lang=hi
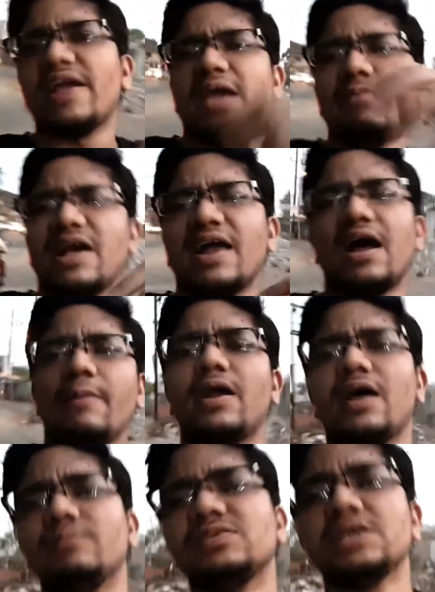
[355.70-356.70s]
गए भी आराम
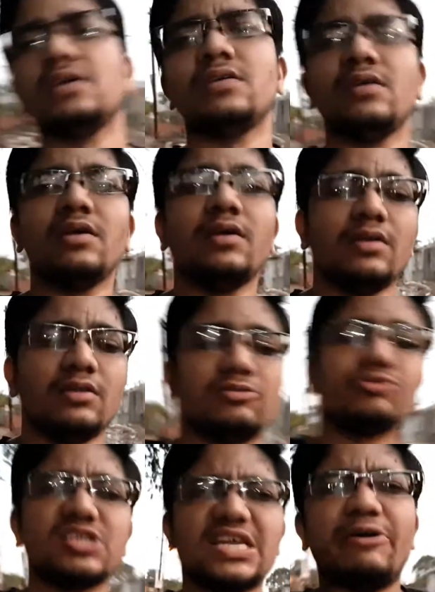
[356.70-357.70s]
आराम से
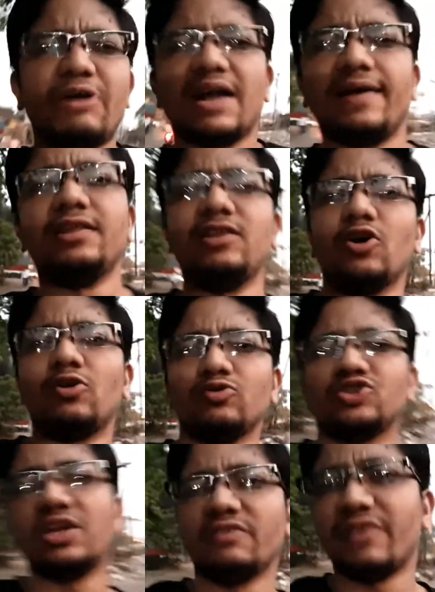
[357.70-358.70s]
थोड़ी सी हवा खानी थी और
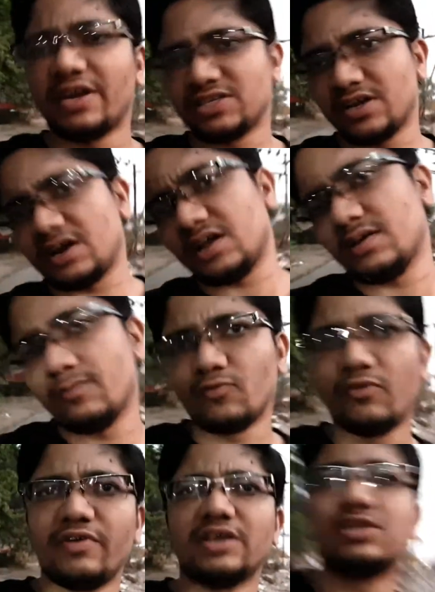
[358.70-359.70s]
कुछ नहीं फ्रेश करना था
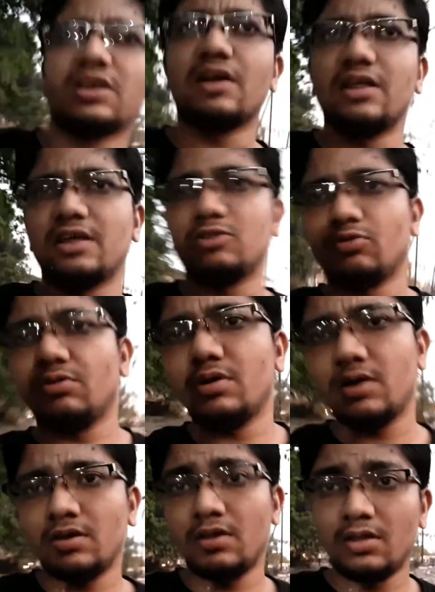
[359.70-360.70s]
मूड फ्रेश करना था तो
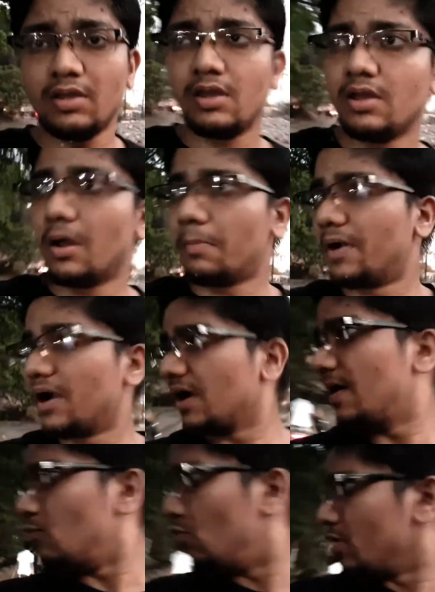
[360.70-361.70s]
अपना
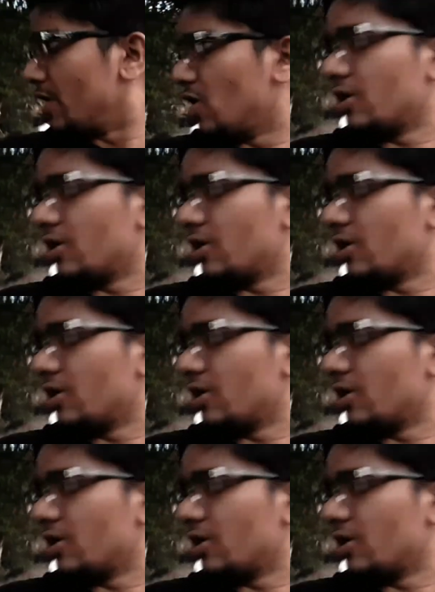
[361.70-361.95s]
काम हो गया